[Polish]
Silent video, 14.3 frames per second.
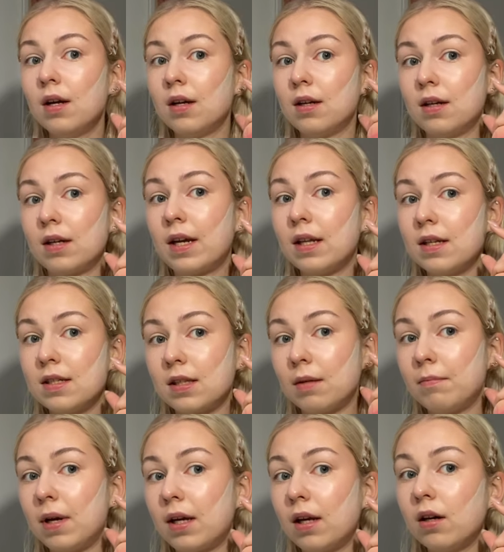e, kiedyś ten
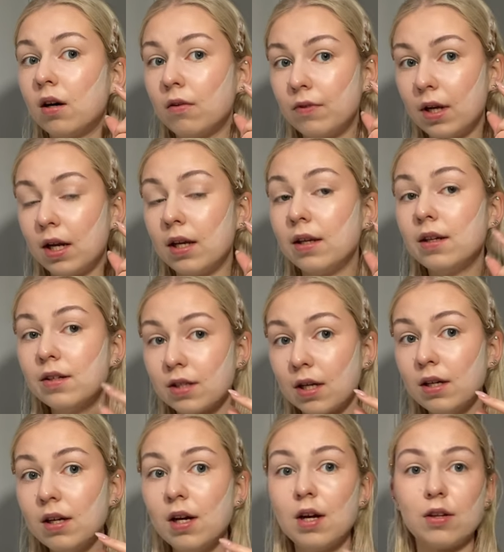baking o wiele
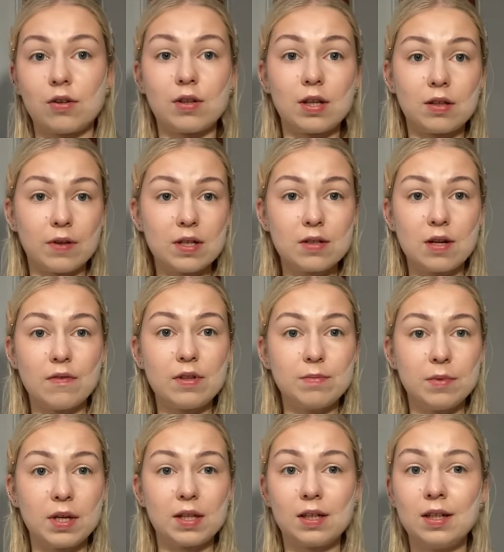niżej, to ta twarz nawet
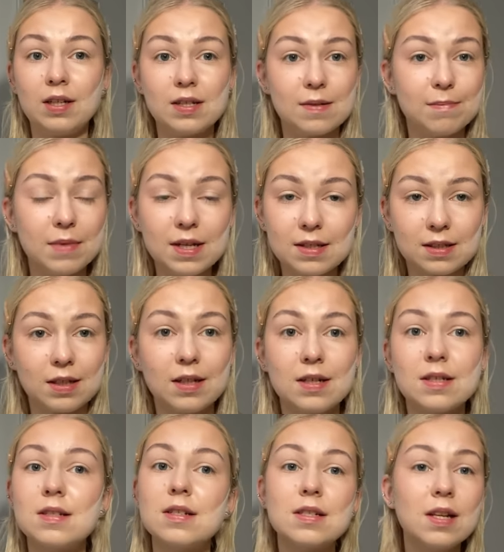miała takie jakieś męskie
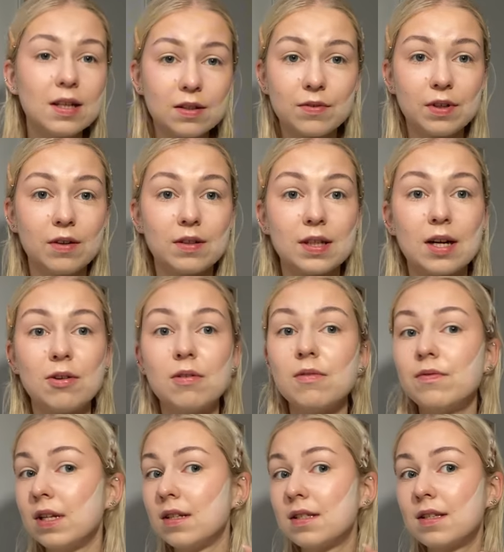rysy. Źle to wyglądało,
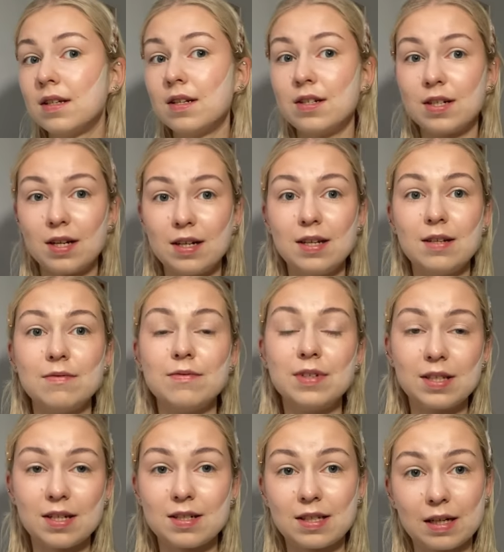więc jeżeli wy
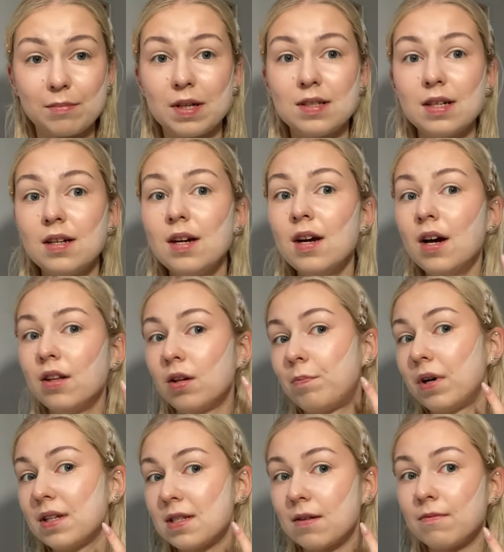też tak macie, to
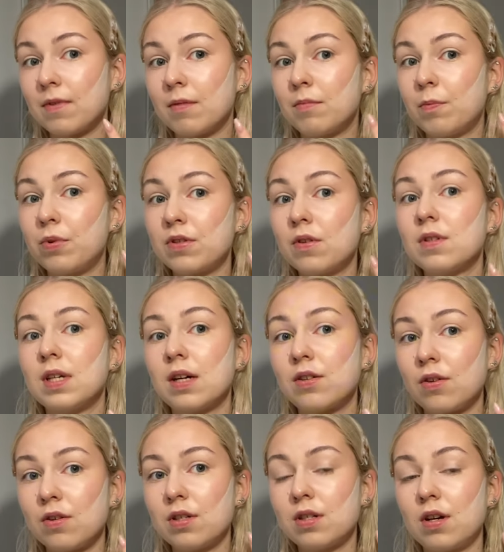polecam wam po prostu
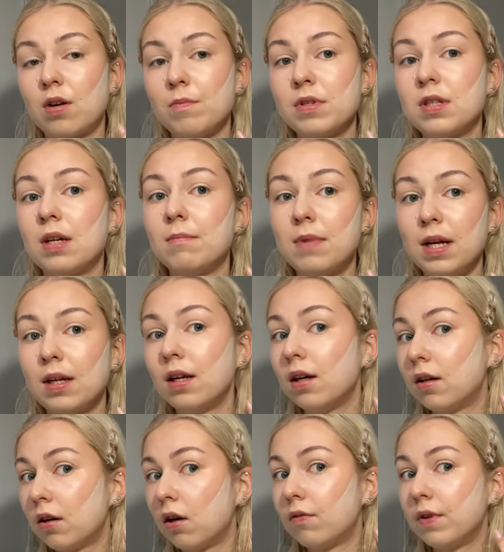zacząć robić ten
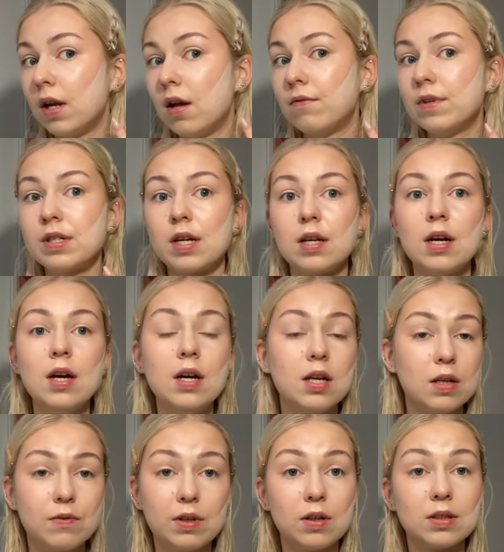baking o wiele wyżej
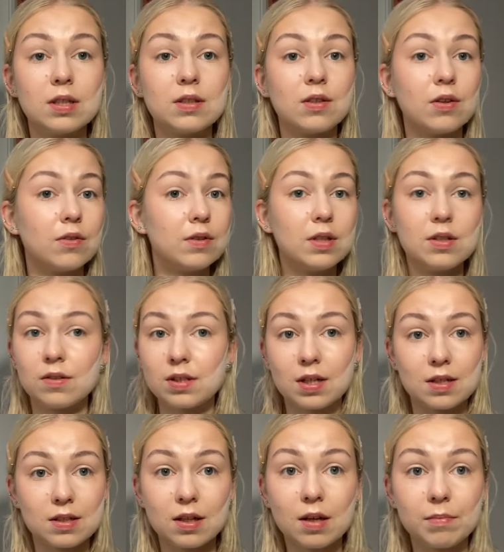i wygląda to tysiąc
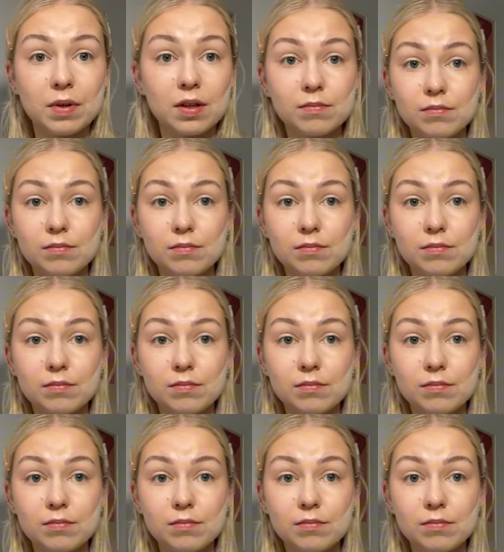razy lepiej.